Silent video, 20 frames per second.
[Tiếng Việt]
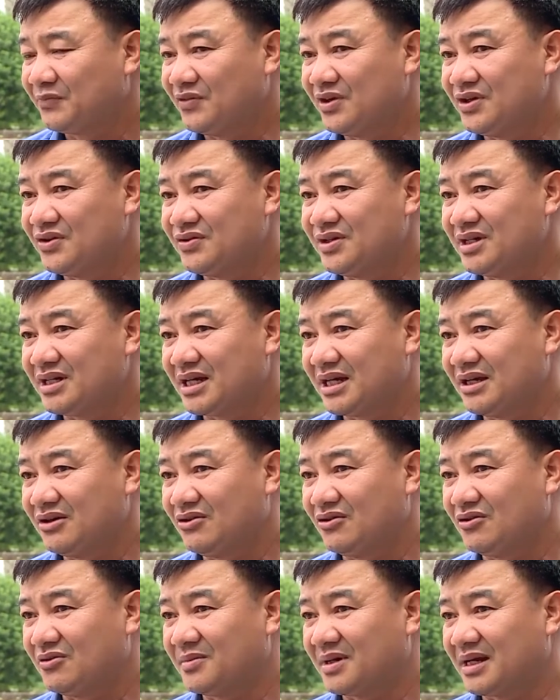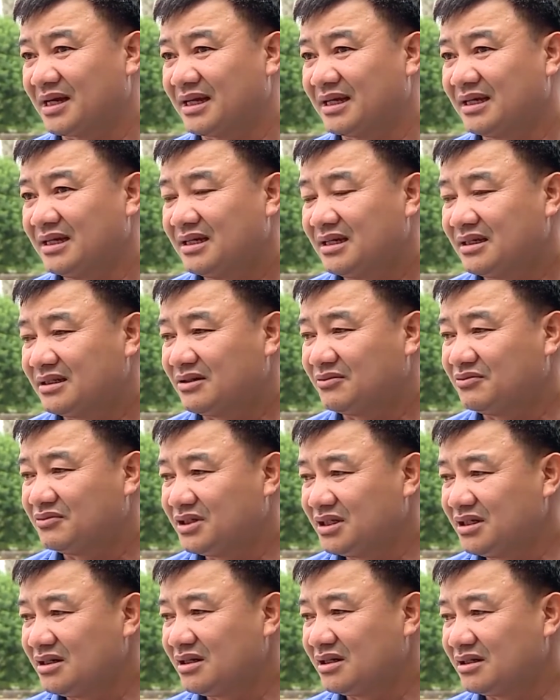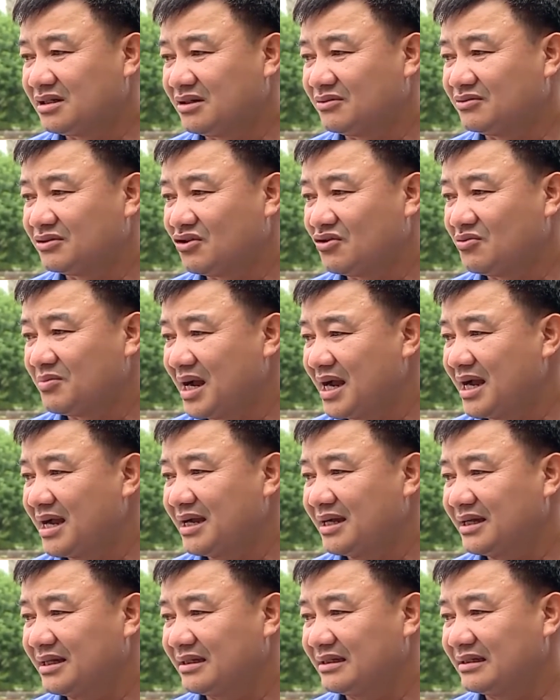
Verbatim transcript: ví dụ những cái hộ mà trồng dưa trồng rau má